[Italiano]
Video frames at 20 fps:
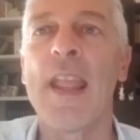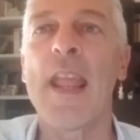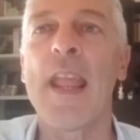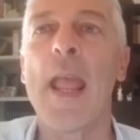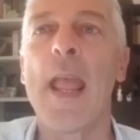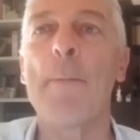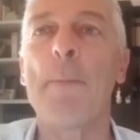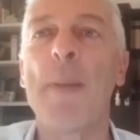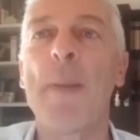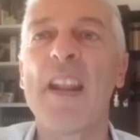
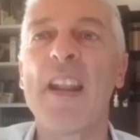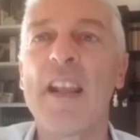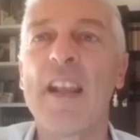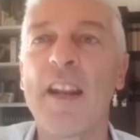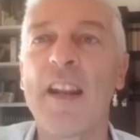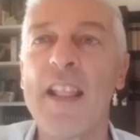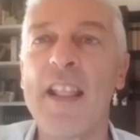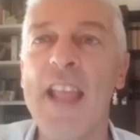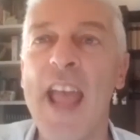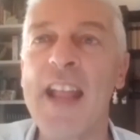e per i
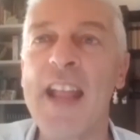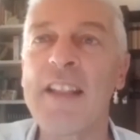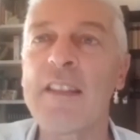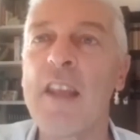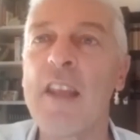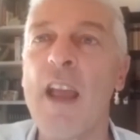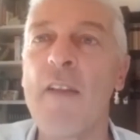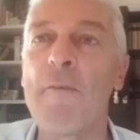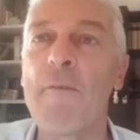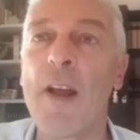
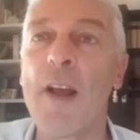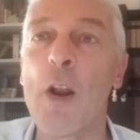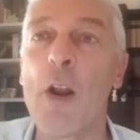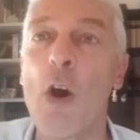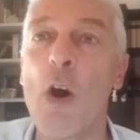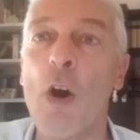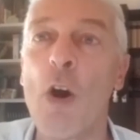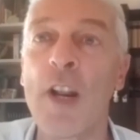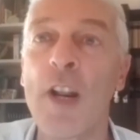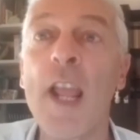credenti a
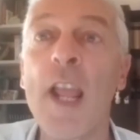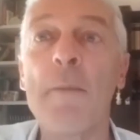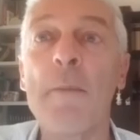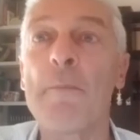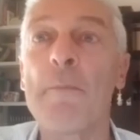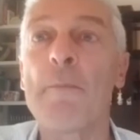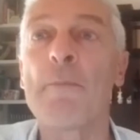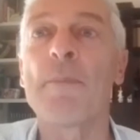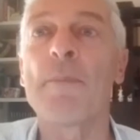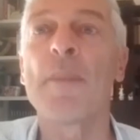
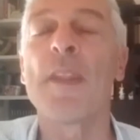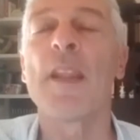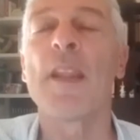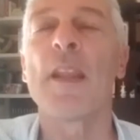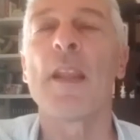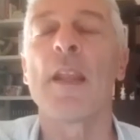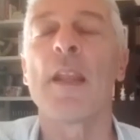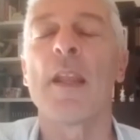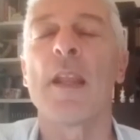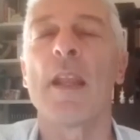valore
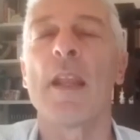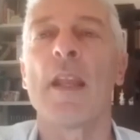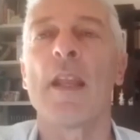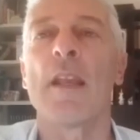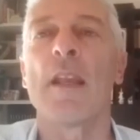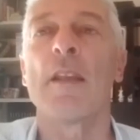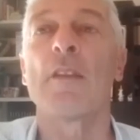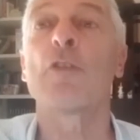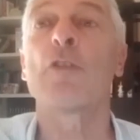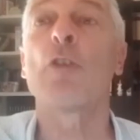
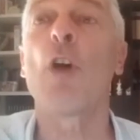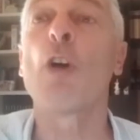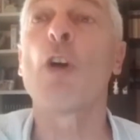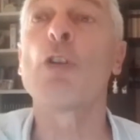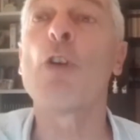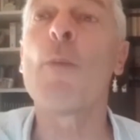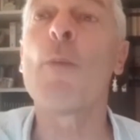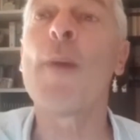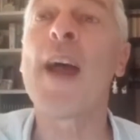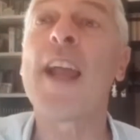
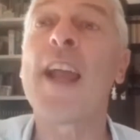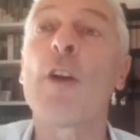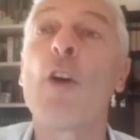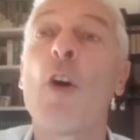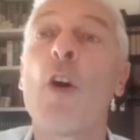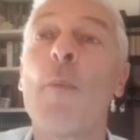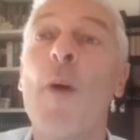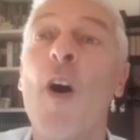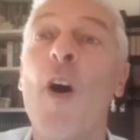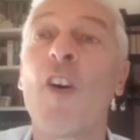Sodoma e
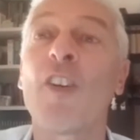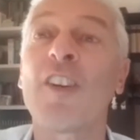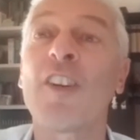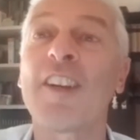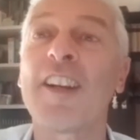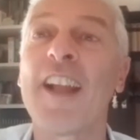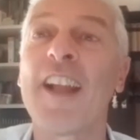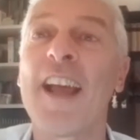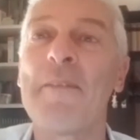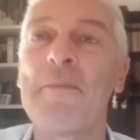
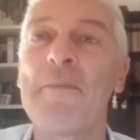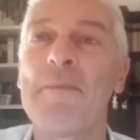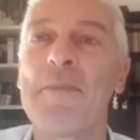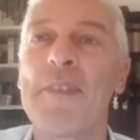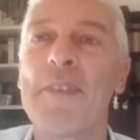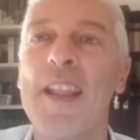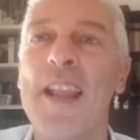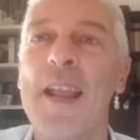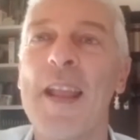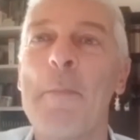Gomorra.
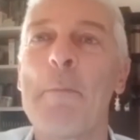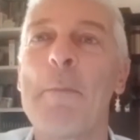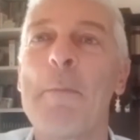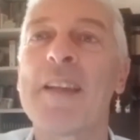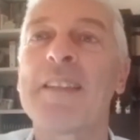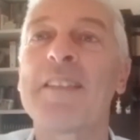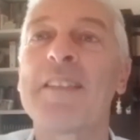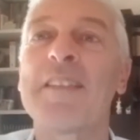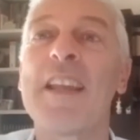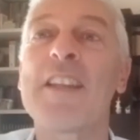
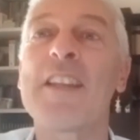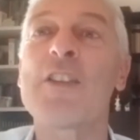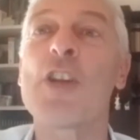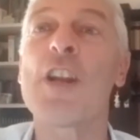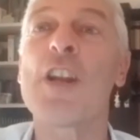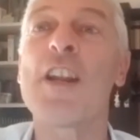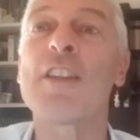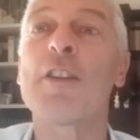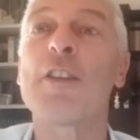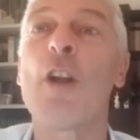Ma se
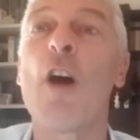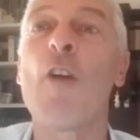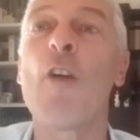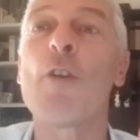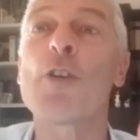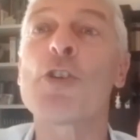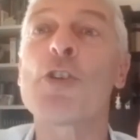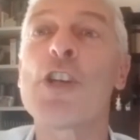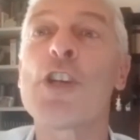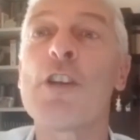ce ne
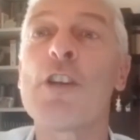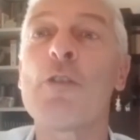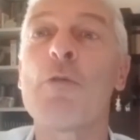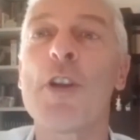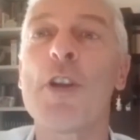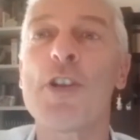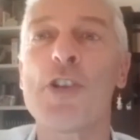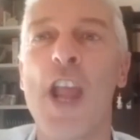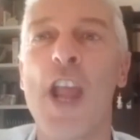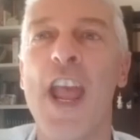trovo
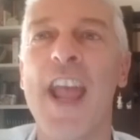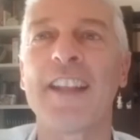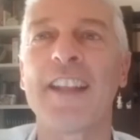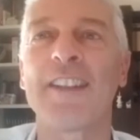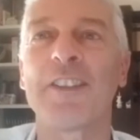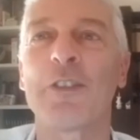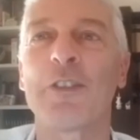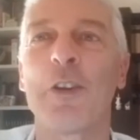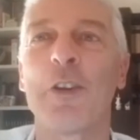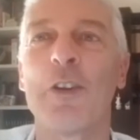
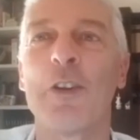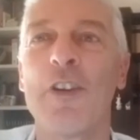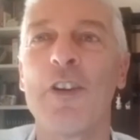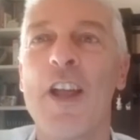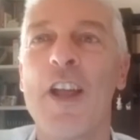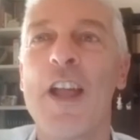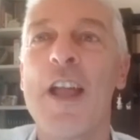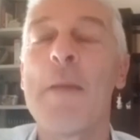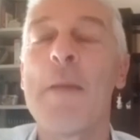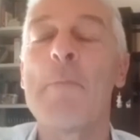500,
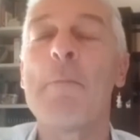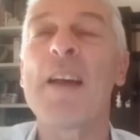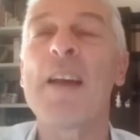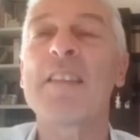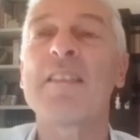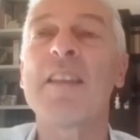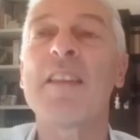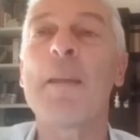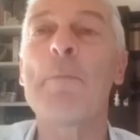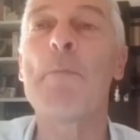ma
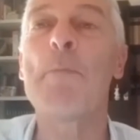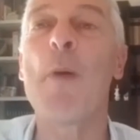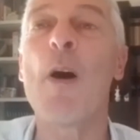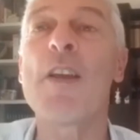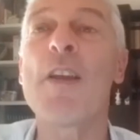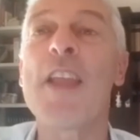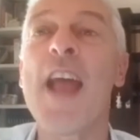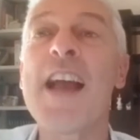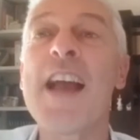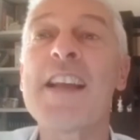se
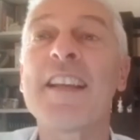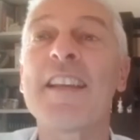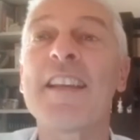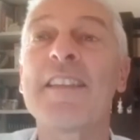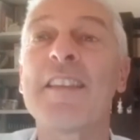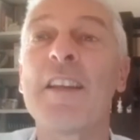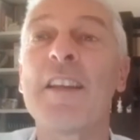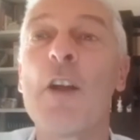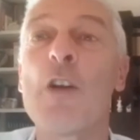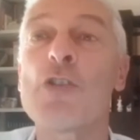poi anche
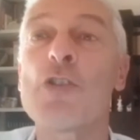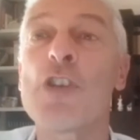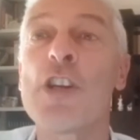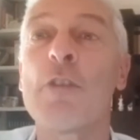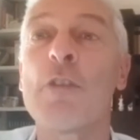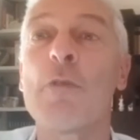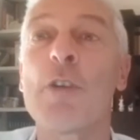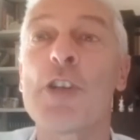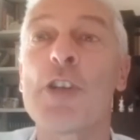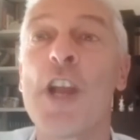se non
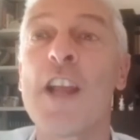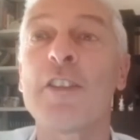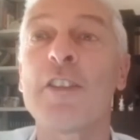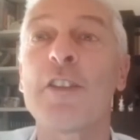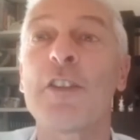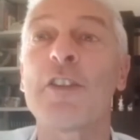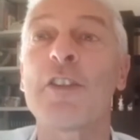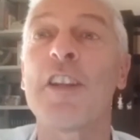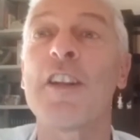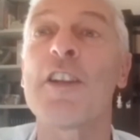
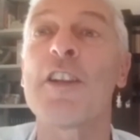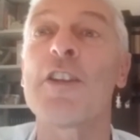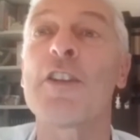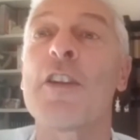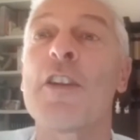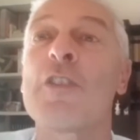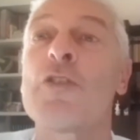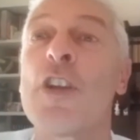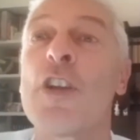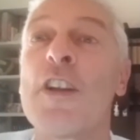500 se
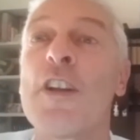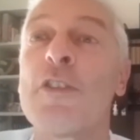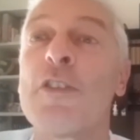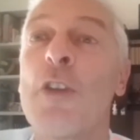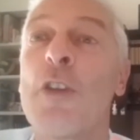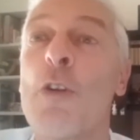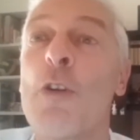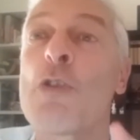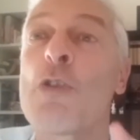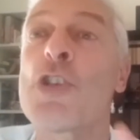ne, ce ne
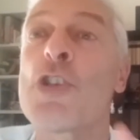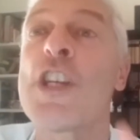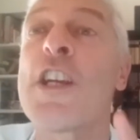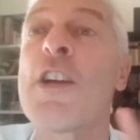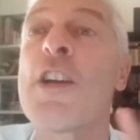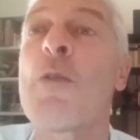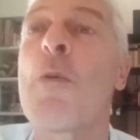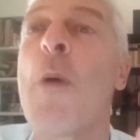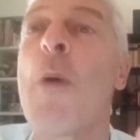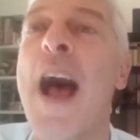sono
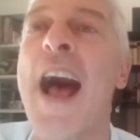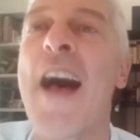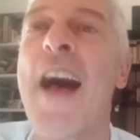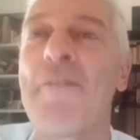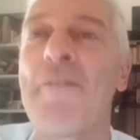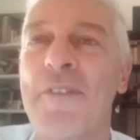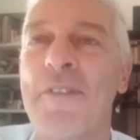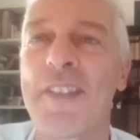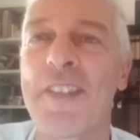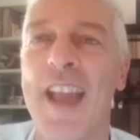
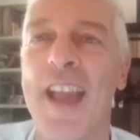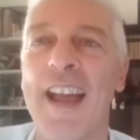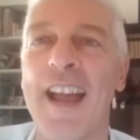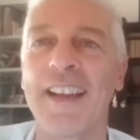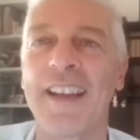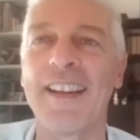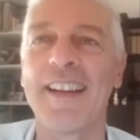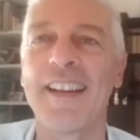50,